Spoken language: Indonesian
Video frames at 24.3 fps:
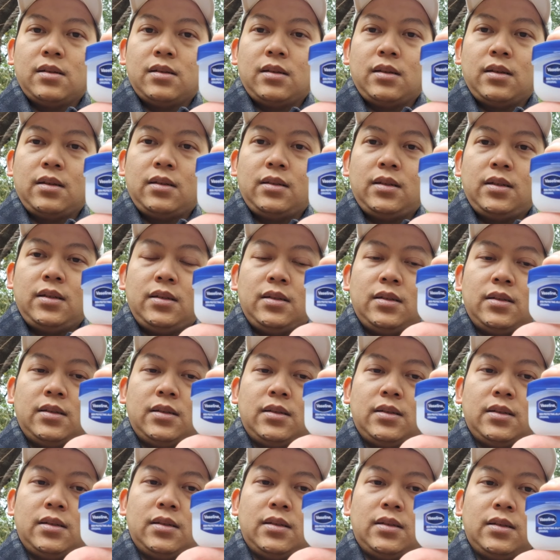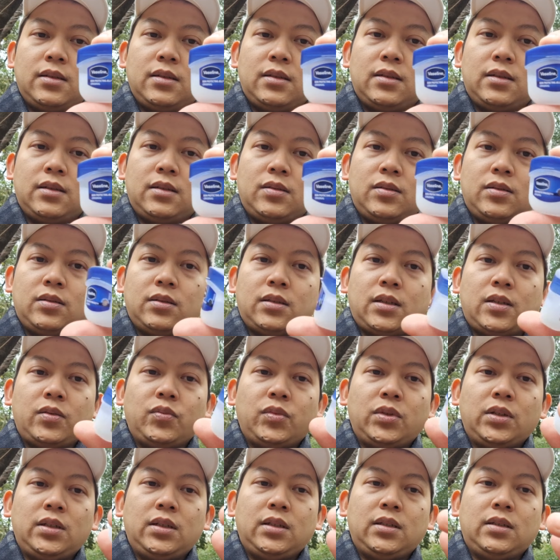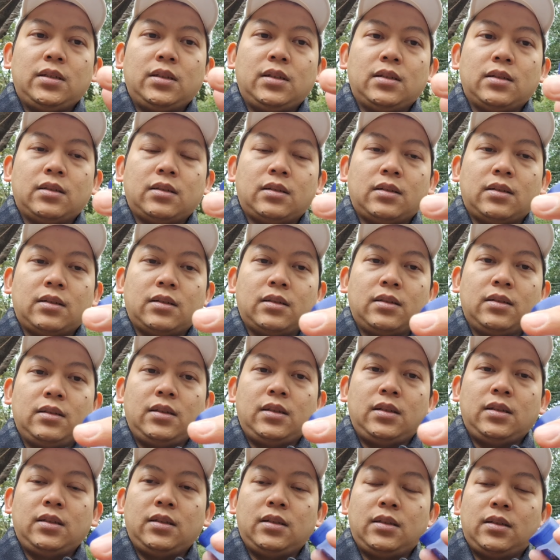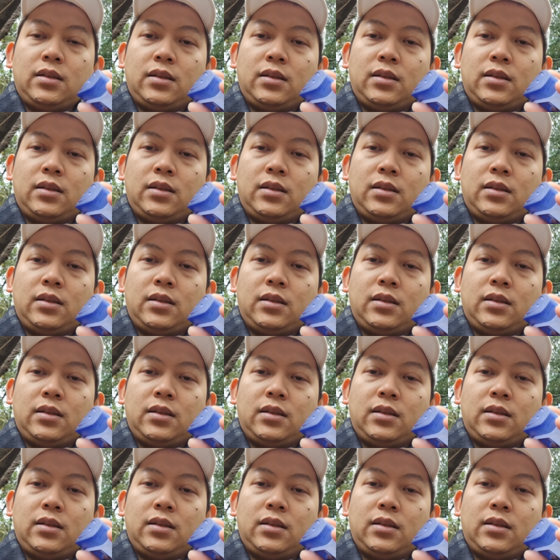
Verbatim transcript: yang ini saya beli uh, di